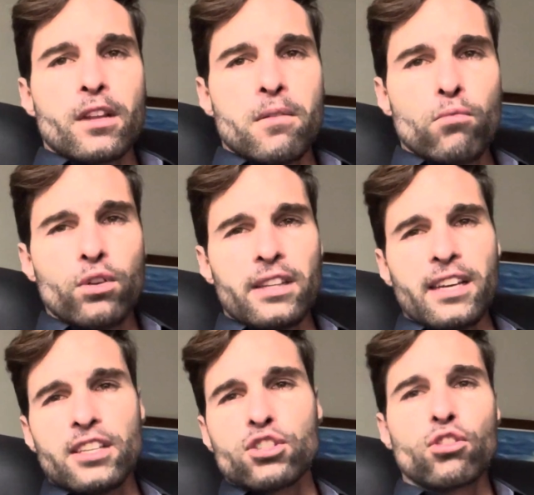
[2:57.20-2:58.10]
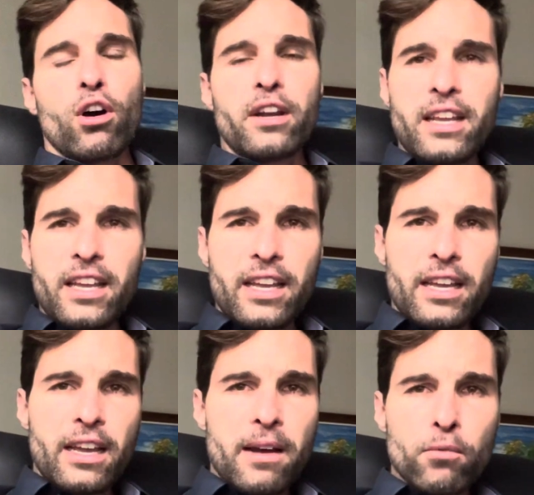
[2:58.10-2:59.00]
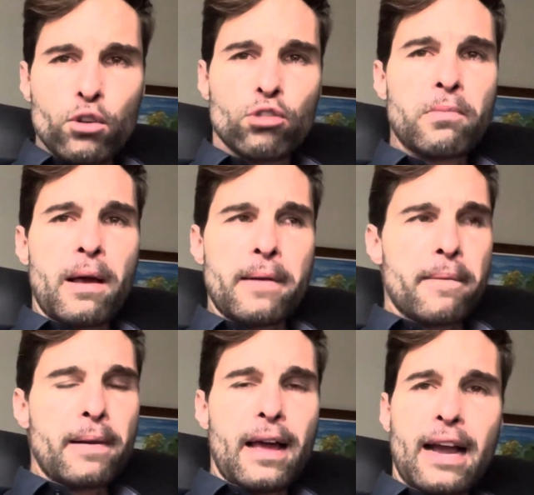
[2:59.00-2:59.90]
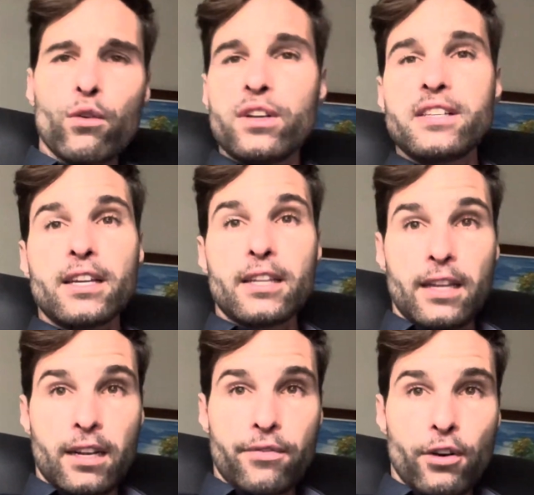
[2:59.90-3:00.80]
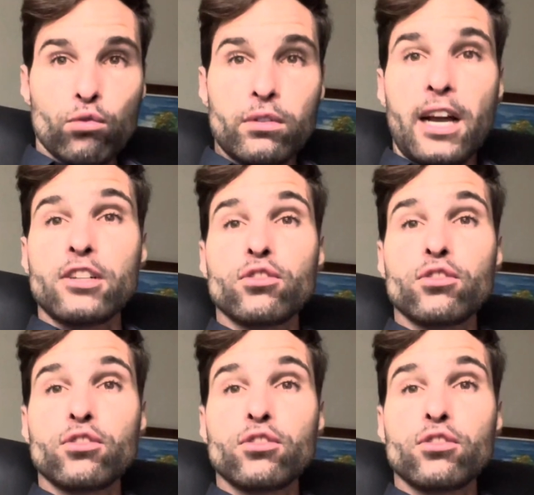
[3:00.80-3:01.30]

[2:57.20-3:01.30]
muita historinha, muito blá blá blá, coisinha que tem na faculdade.